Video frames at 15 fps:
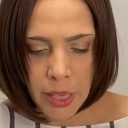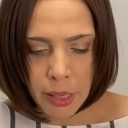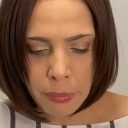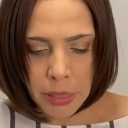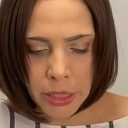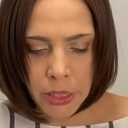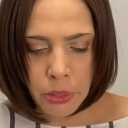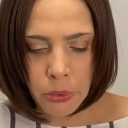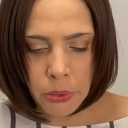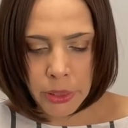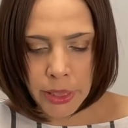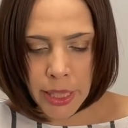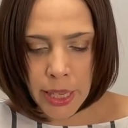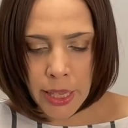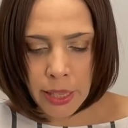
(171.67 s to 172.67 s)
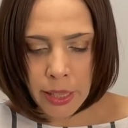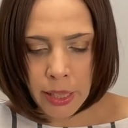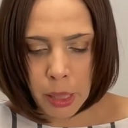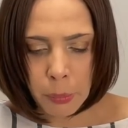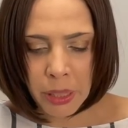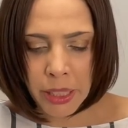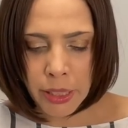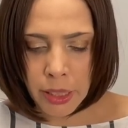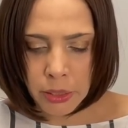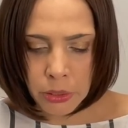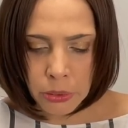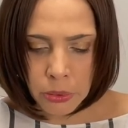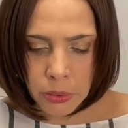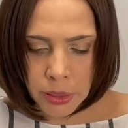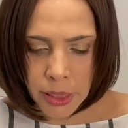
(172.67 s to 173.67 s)
まあ、日本やアメリカの
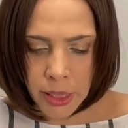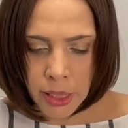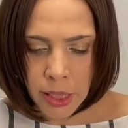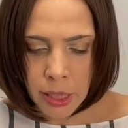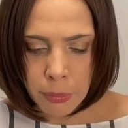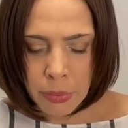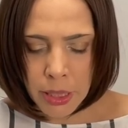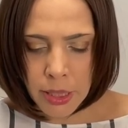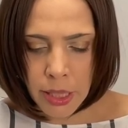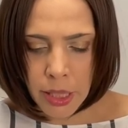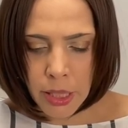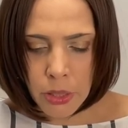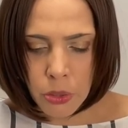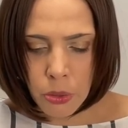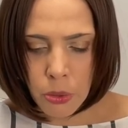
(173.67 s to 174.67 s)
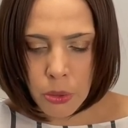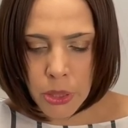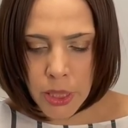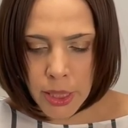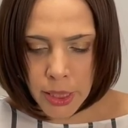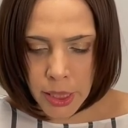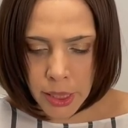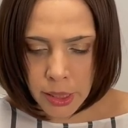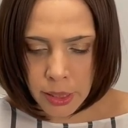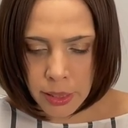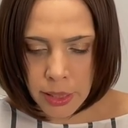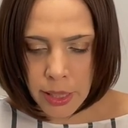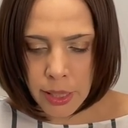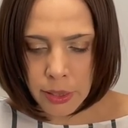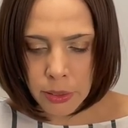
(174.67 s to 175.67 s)
ように、まあ、成長しきっ
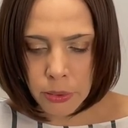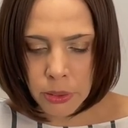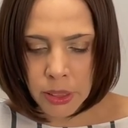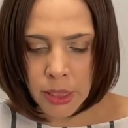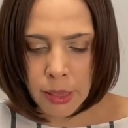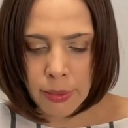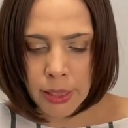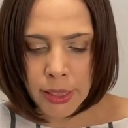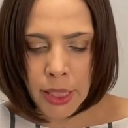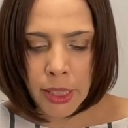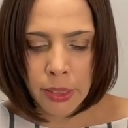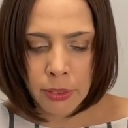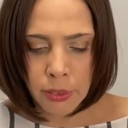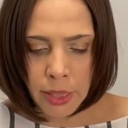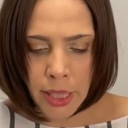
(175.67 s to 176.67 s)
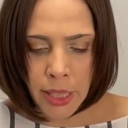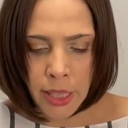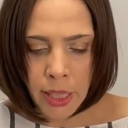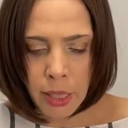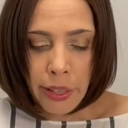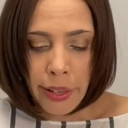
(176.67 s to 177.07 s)
た国ではないので、